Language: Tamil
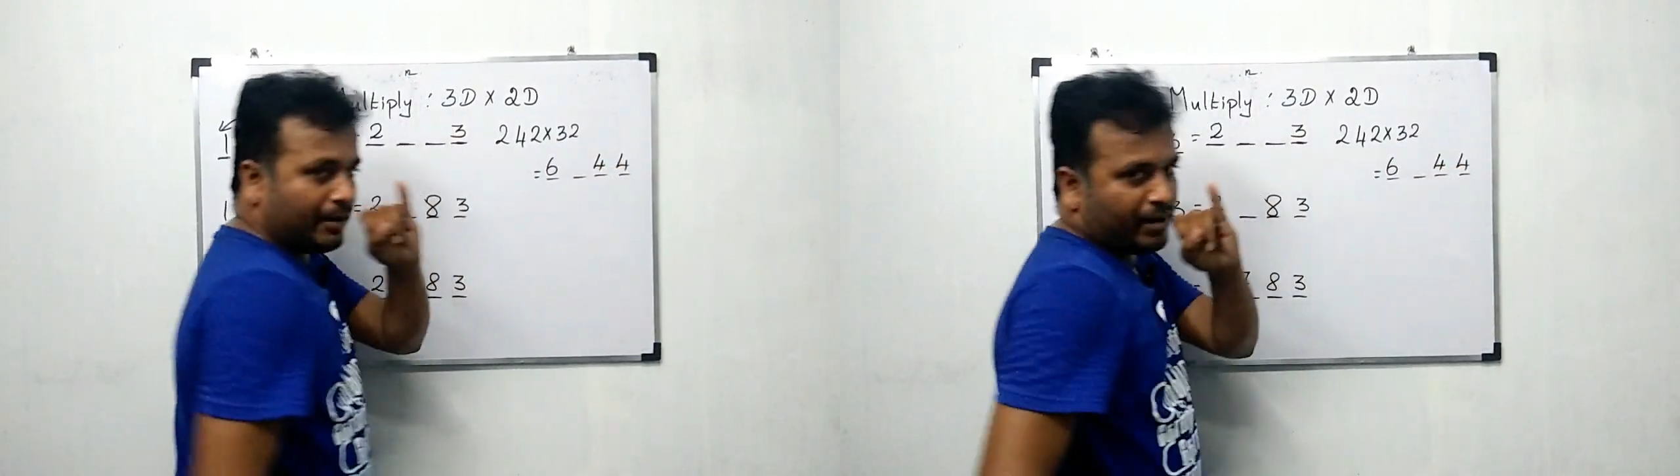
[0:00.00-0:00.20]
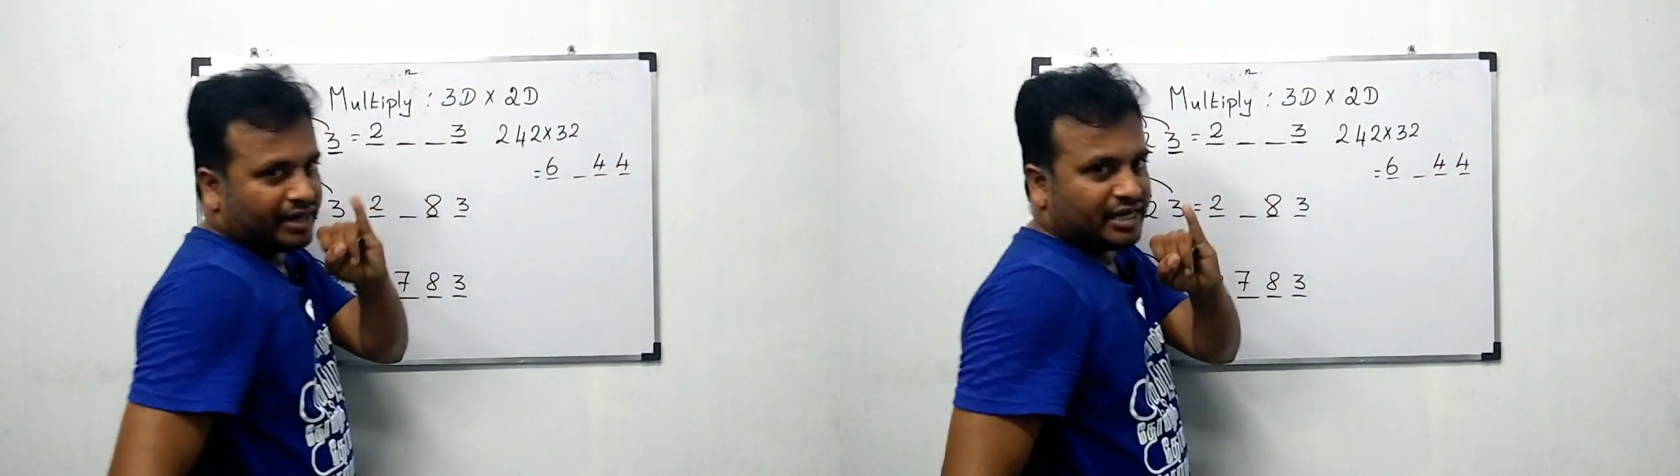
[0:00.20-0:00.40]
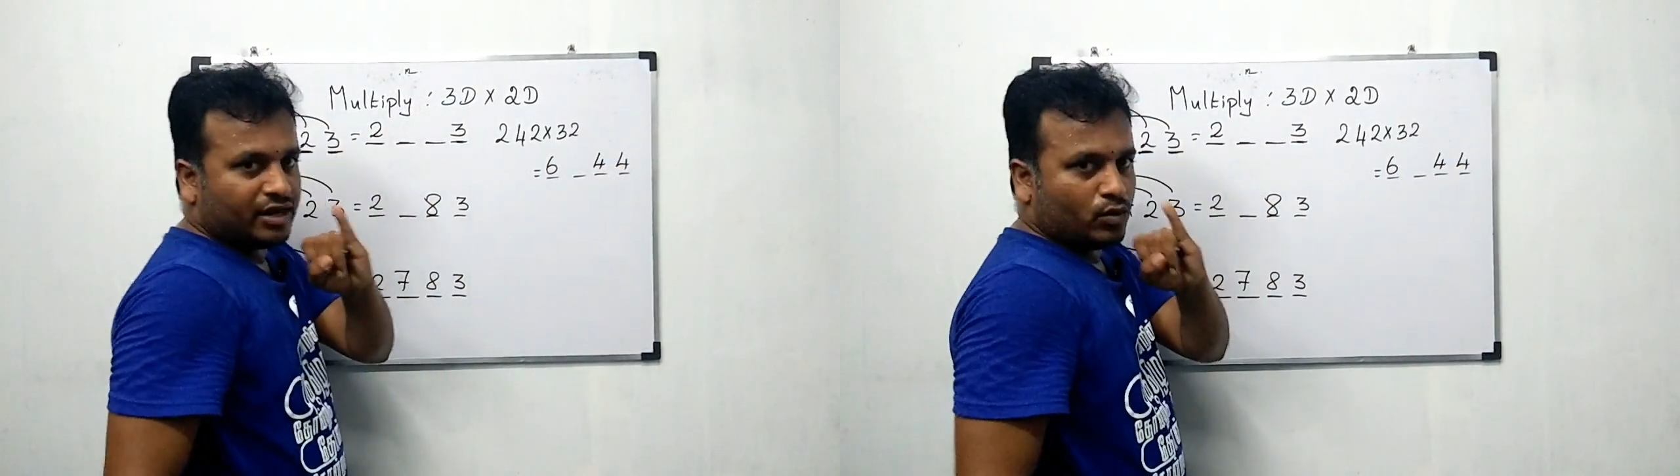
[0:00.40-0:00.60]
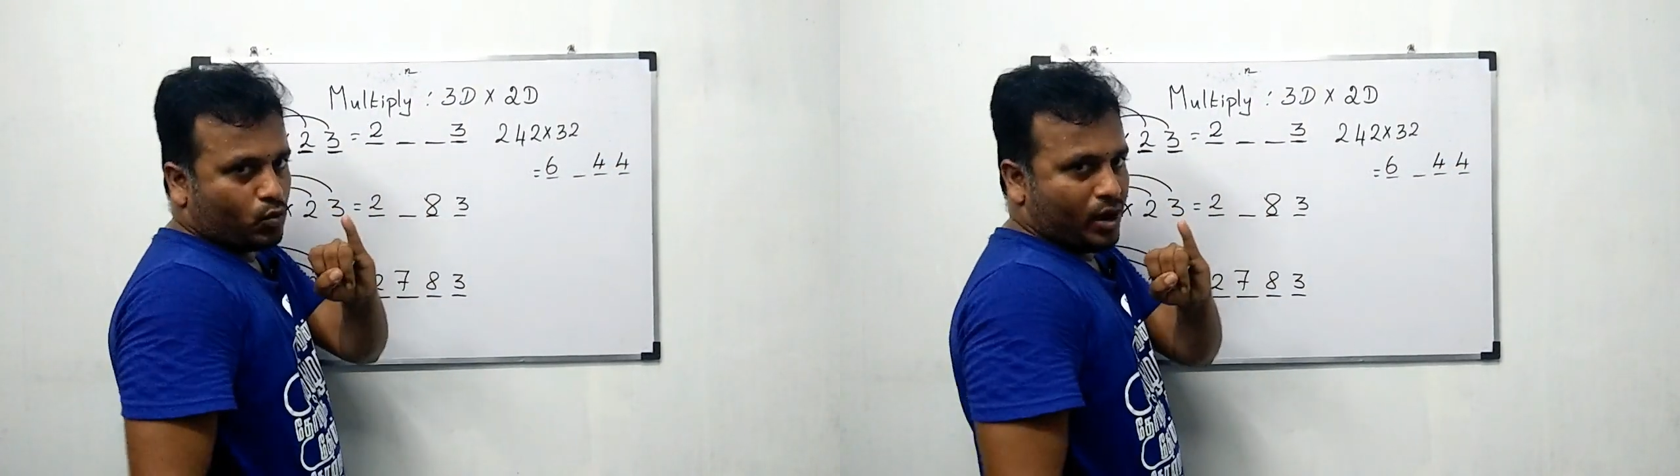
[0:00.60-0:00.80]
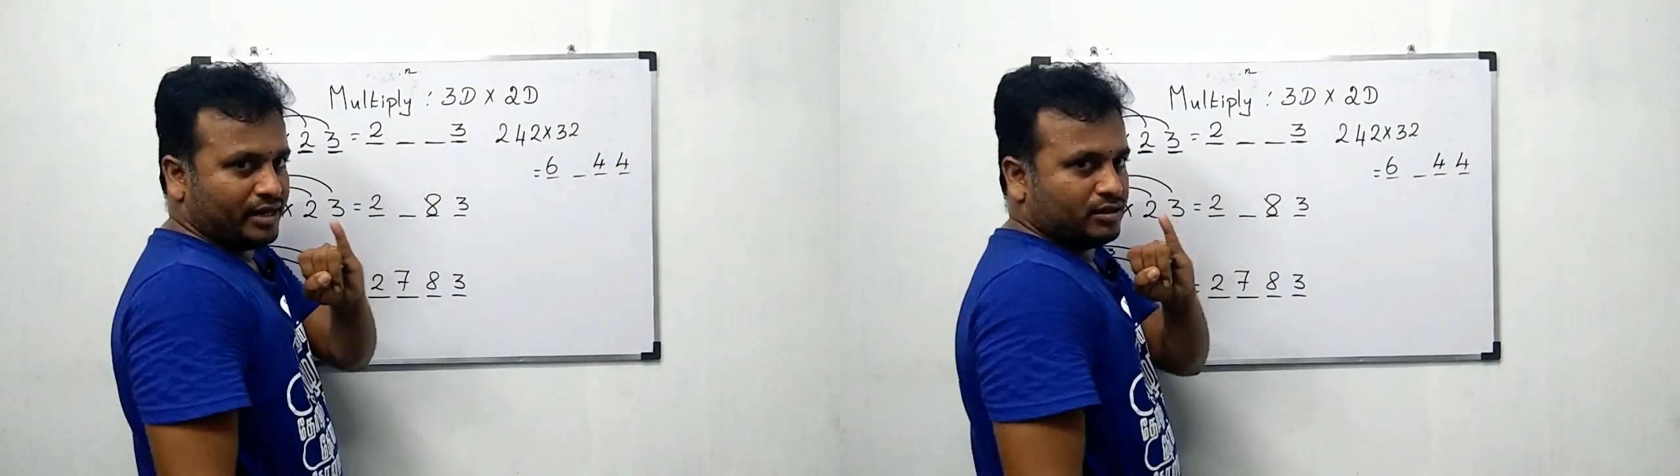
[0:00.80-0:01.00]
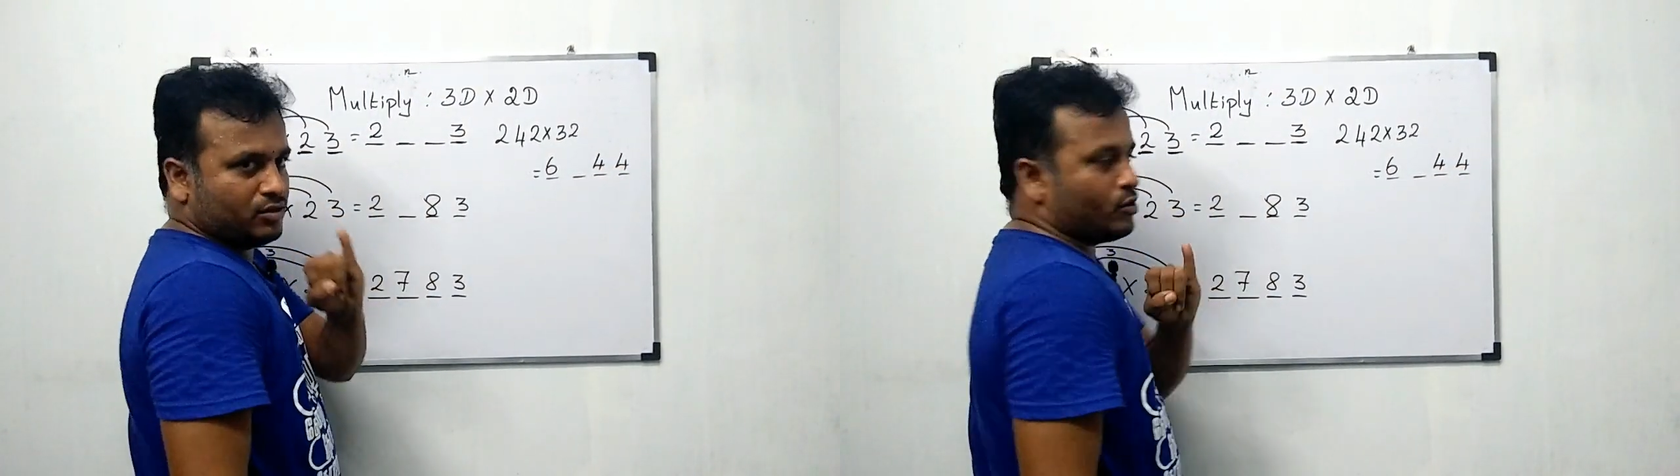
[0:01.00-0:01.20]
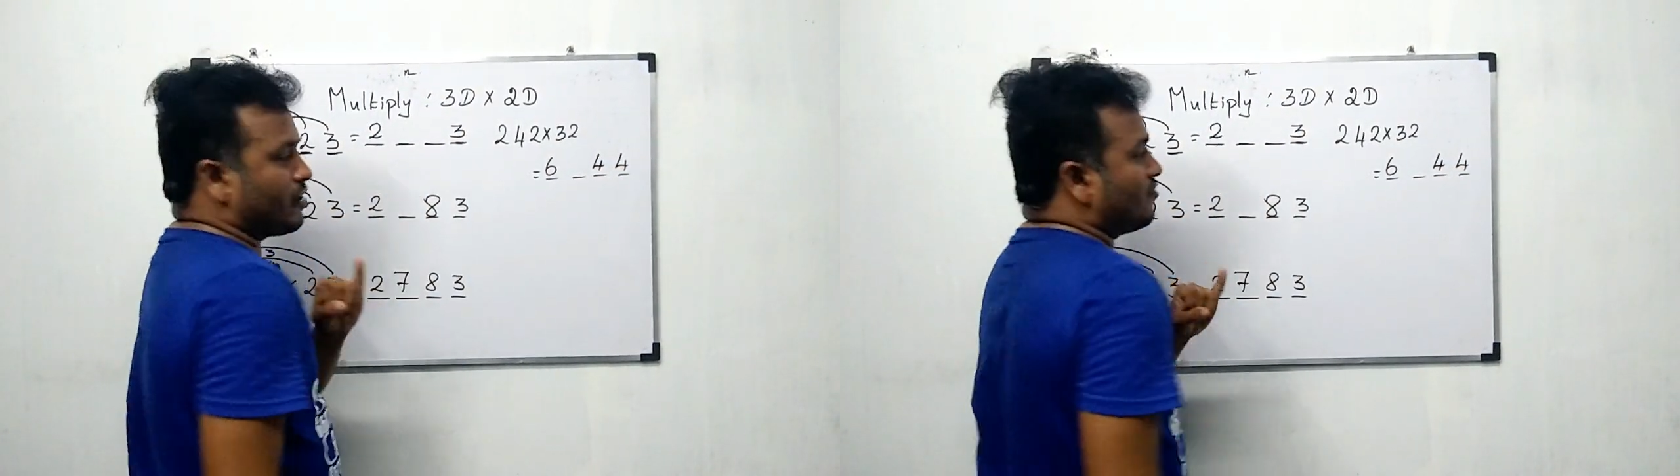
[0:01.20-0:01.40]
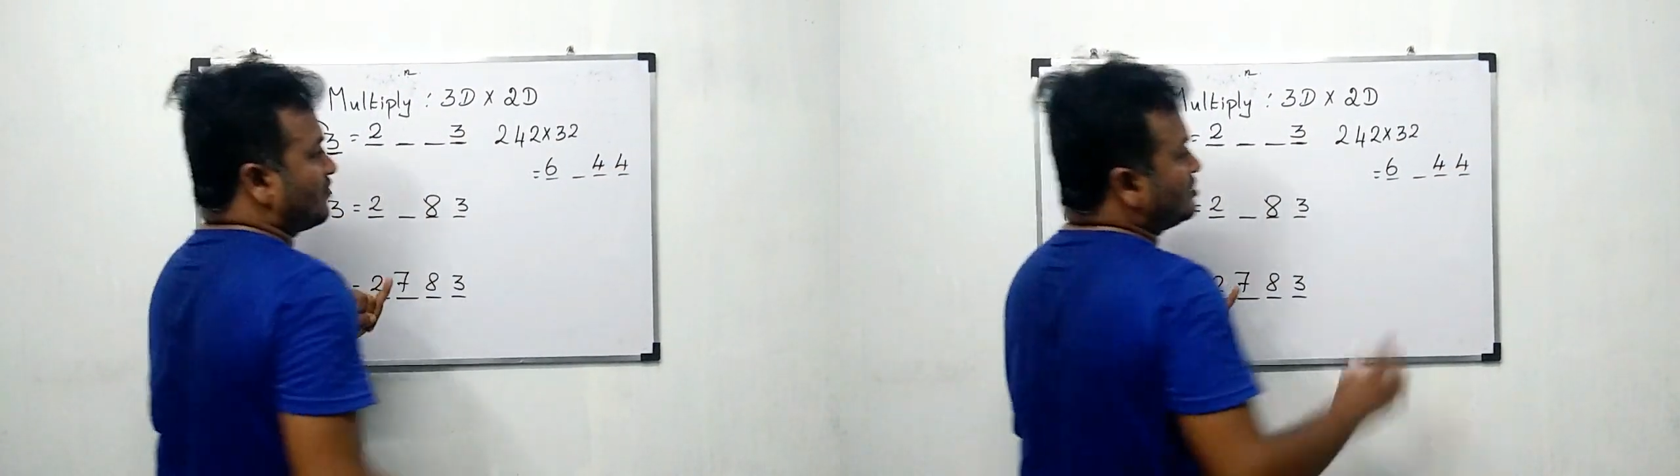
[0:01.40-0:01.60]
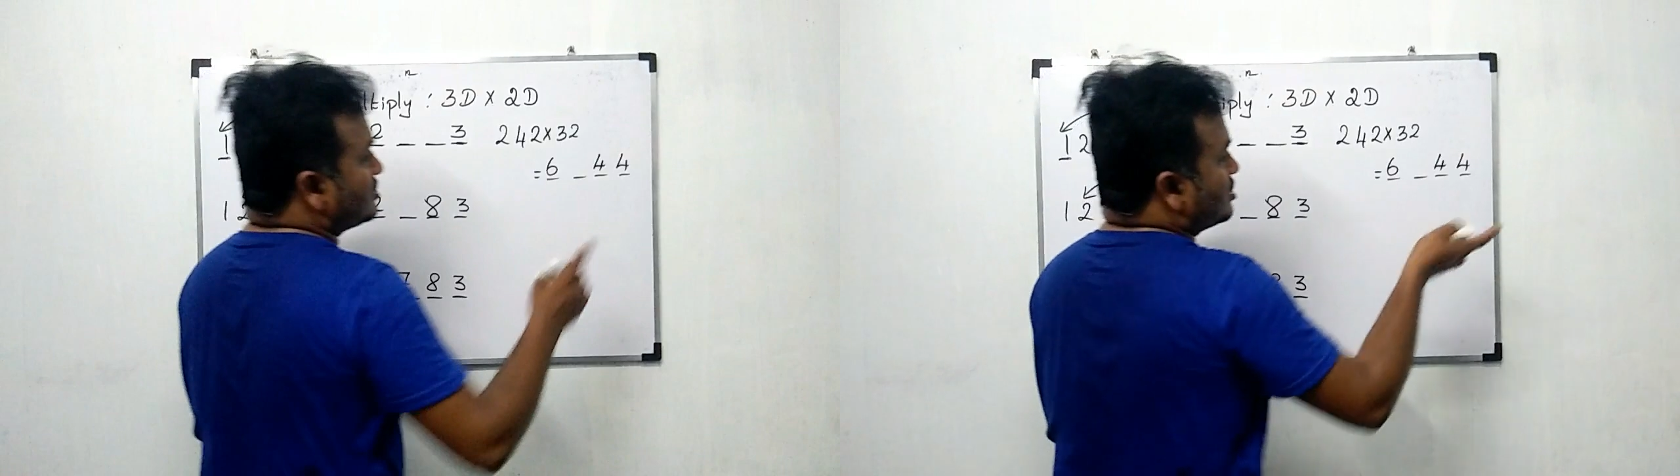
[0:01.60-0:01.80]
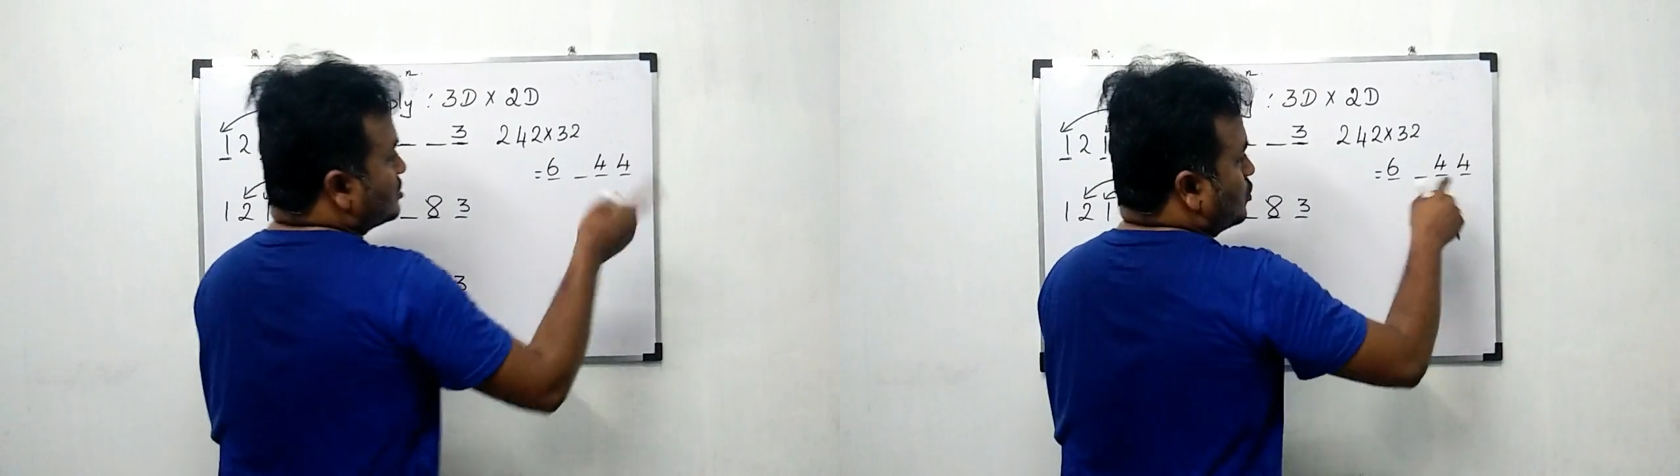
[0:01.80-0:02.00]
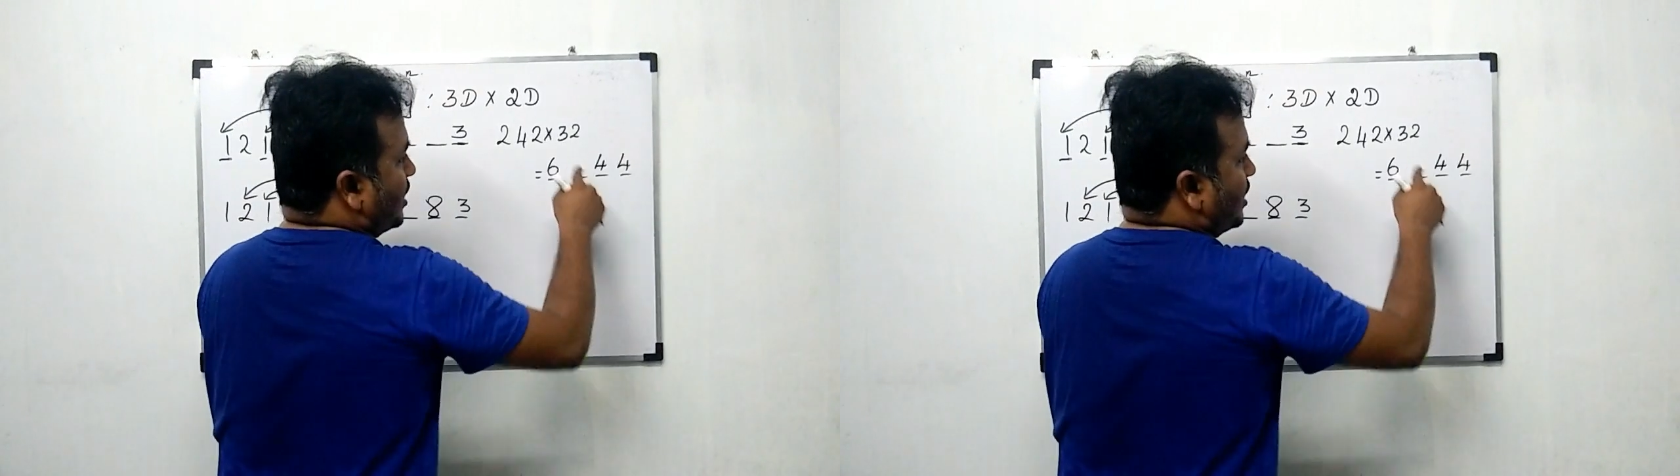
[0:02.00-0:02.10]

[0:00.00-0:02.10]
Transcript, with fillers: ரிமைண்டர் ஒன் ஓகேவா ஃப்ரெண்ட்ஸ் ஸோ